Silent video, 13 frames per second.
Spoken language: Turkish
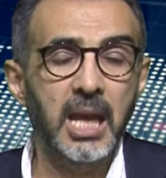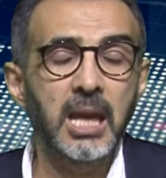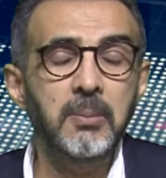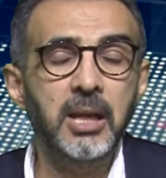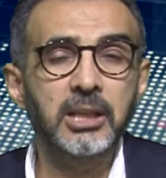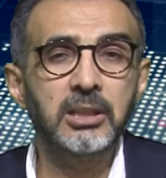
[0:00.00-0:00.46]

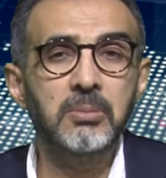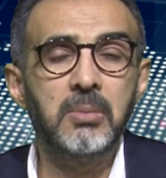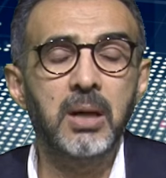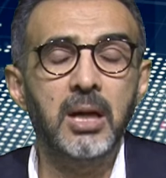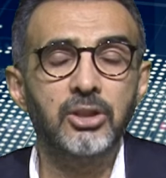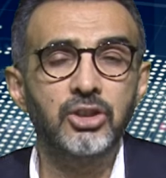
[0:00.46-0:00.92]
Emekli
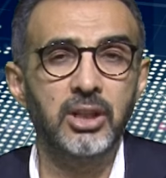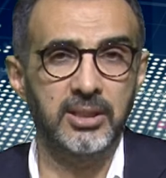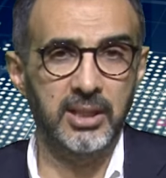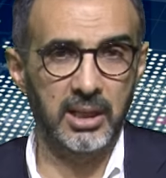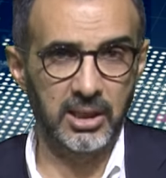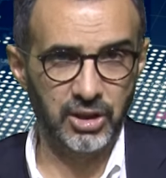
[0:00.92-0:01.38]
maaşı
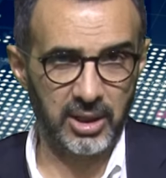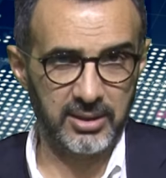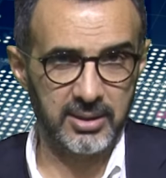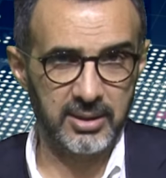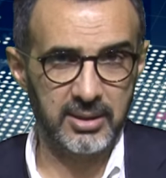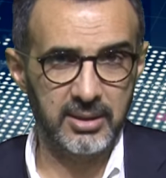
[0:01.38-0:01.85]
nasıl
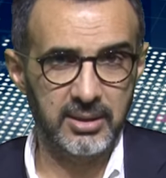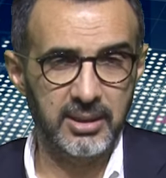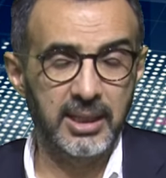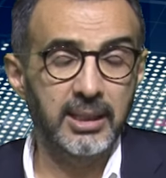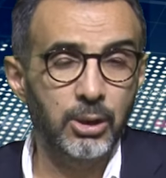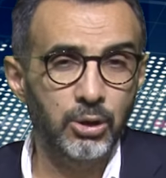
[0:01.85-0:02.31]
alacaksınız?
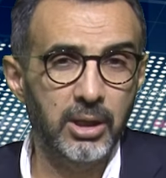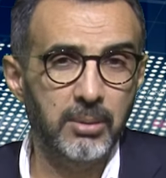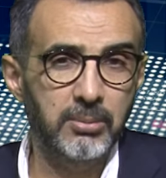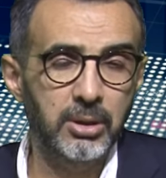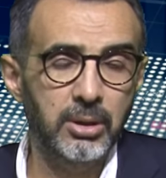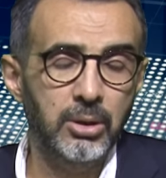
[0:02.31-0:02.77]
Neden
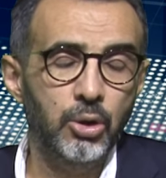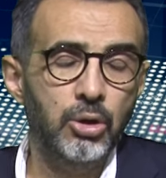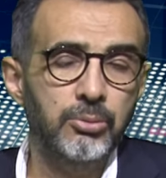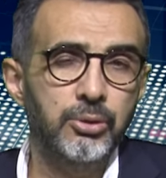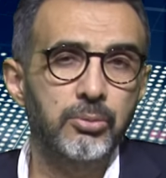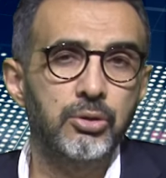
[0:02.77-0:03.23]
önemli?
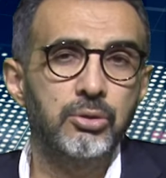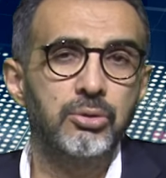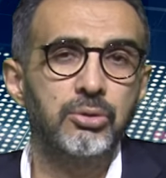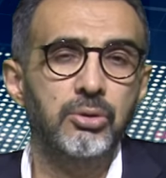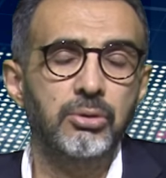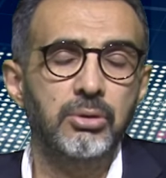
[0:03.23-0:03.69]
Ömrümüzün
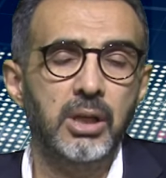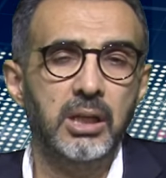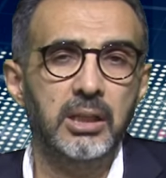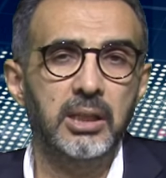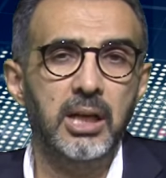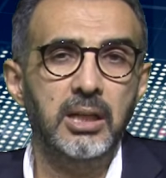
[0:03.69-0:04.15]
sonuna
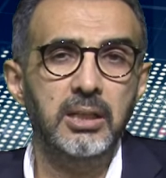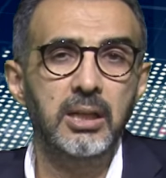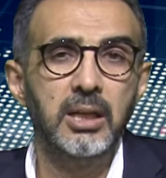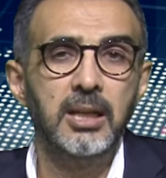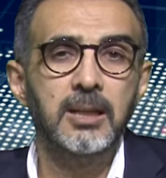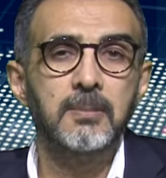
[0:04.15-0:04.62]
kadar
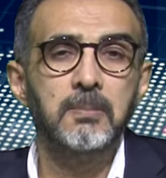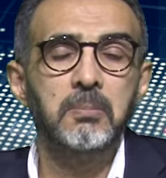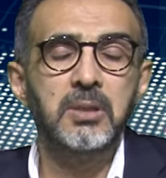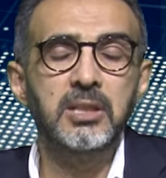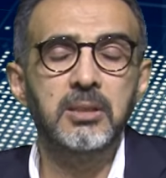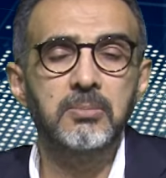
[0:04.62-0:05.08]

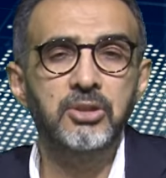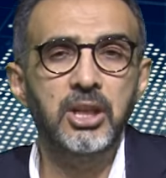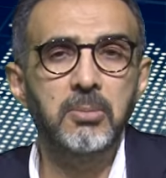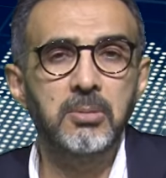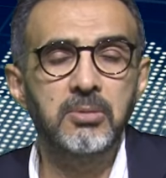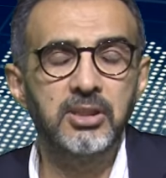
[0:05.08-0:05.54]
bizim
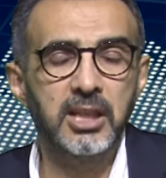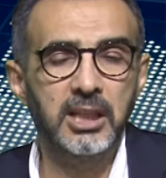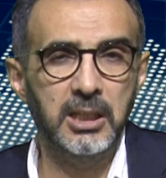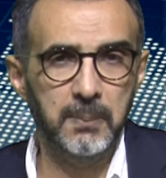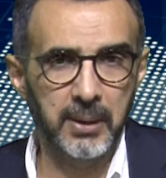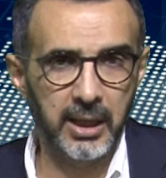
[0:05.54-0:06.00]

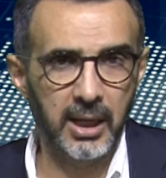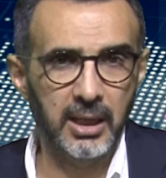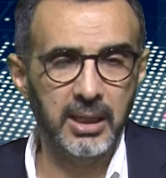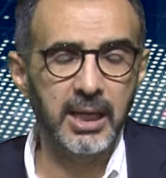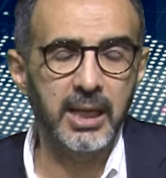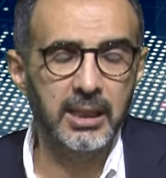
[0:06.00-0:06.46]
cebimizdeki para,
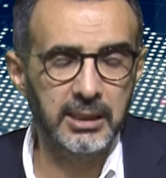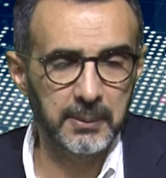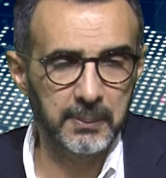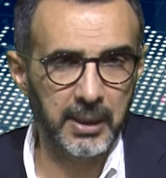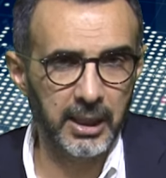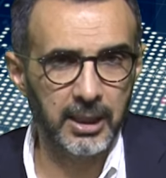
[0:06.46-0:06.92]
garanti
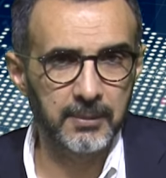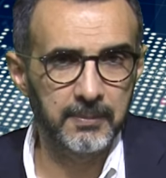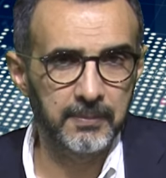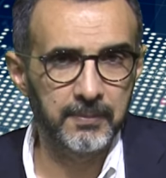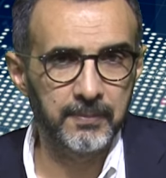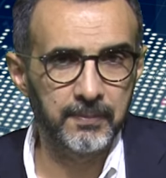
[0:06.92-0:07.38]
para.
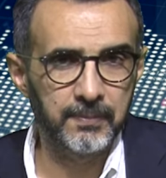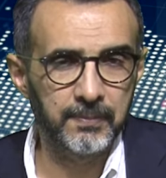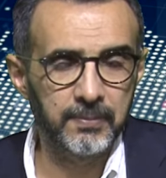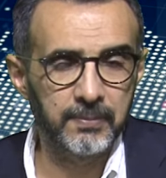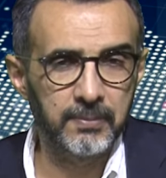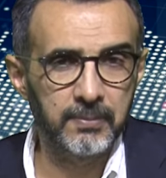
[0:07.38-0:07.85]

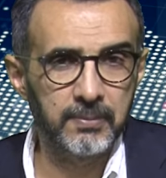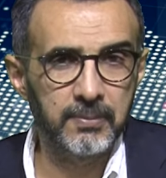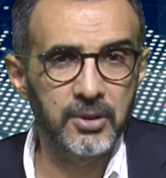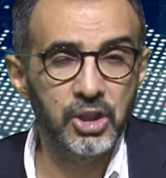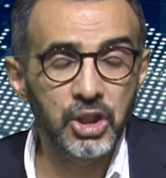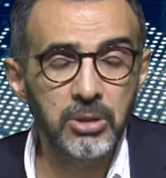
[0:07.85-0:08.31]

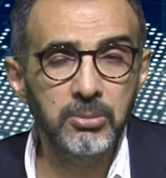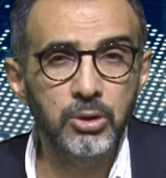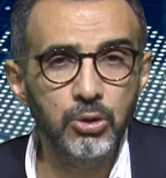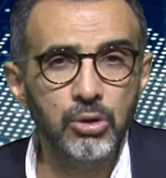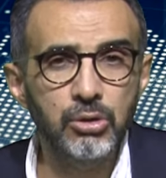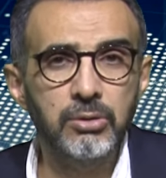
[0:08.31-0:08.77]
Şimdi
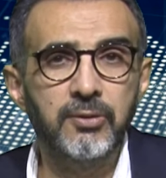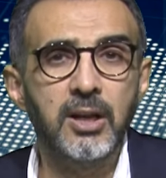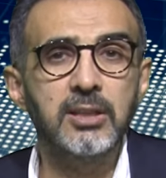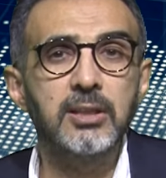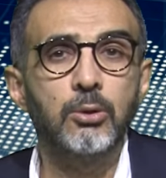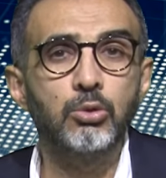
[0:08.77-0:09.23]
sözü
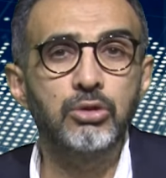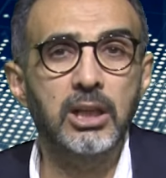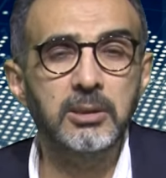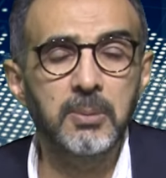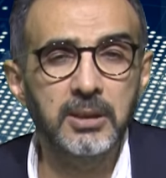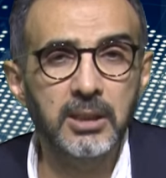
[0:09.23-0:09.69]
fazla
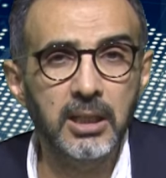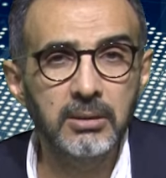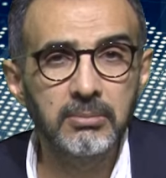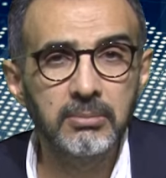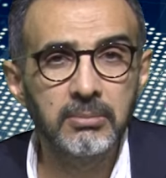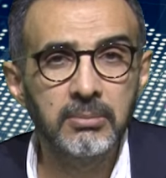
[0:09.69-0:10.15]

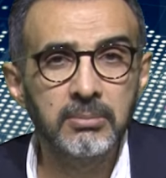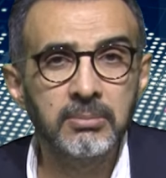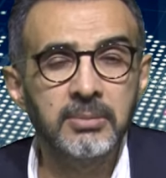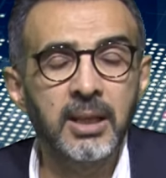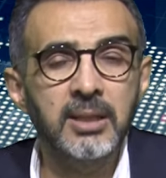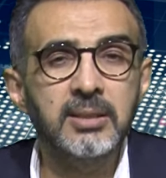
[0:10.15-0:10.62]
uzatmadan
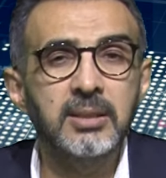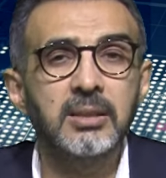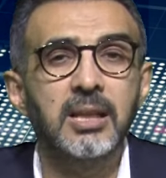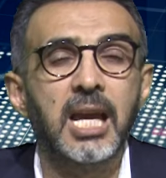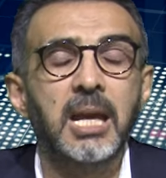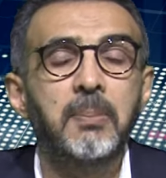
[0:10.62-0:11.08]

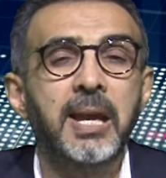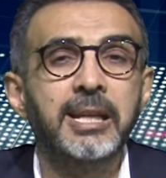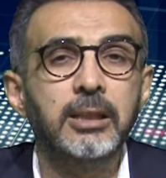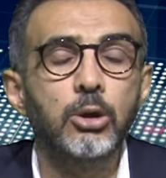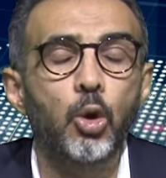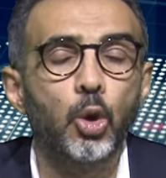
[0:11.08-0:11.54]
nasıl
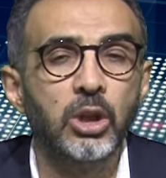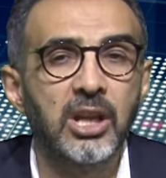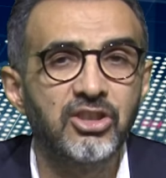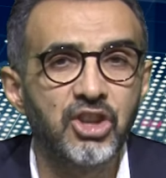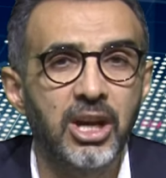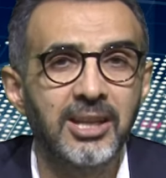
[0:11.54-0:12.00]
emekli
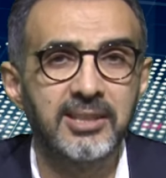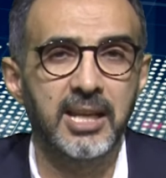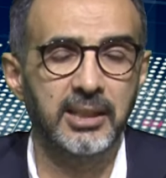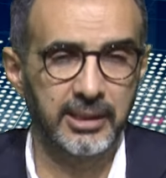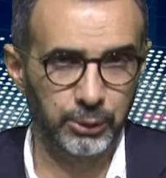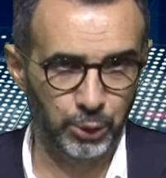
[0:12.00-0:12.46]
olacağınızı
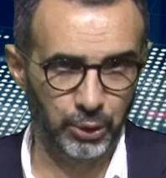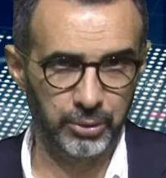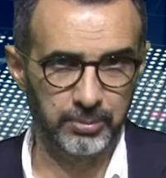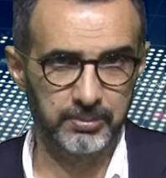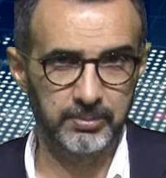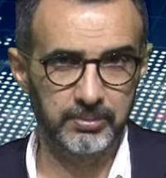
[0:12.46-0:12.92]
anlatıyorum.